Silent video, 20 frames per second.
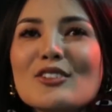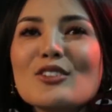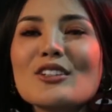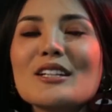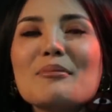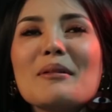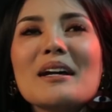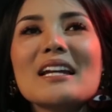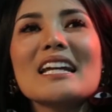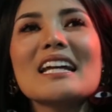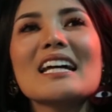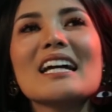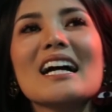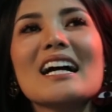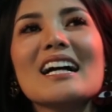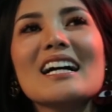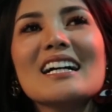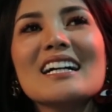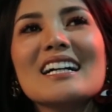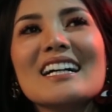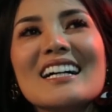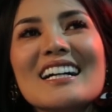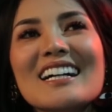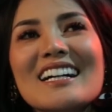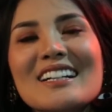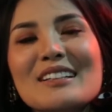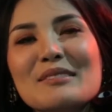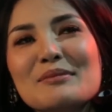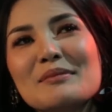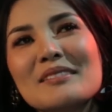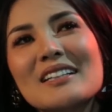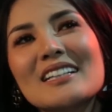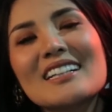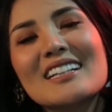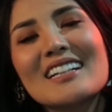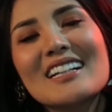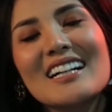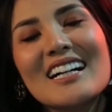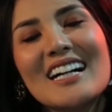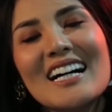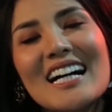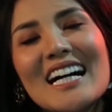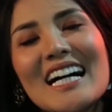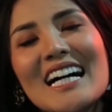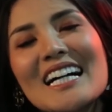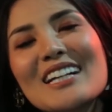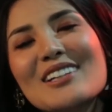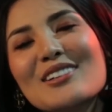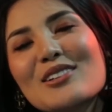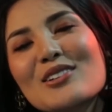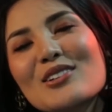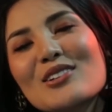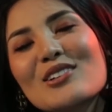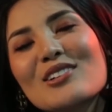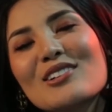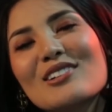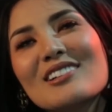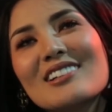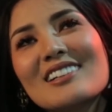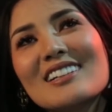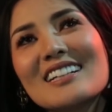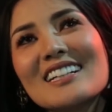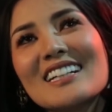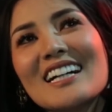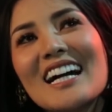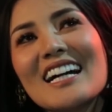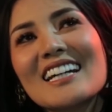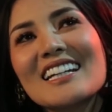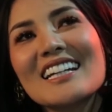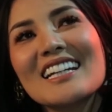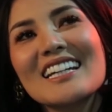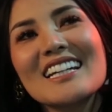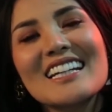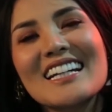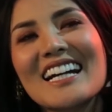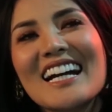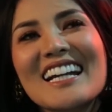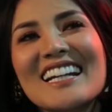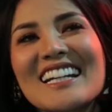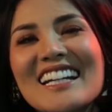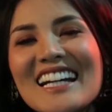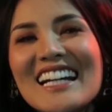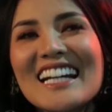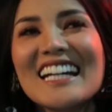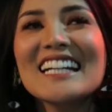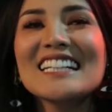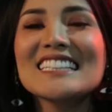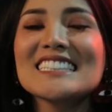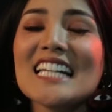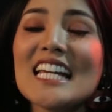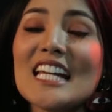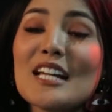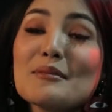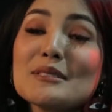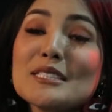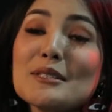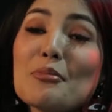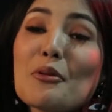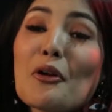itu gimana ya? Aduh, andaikan saya masih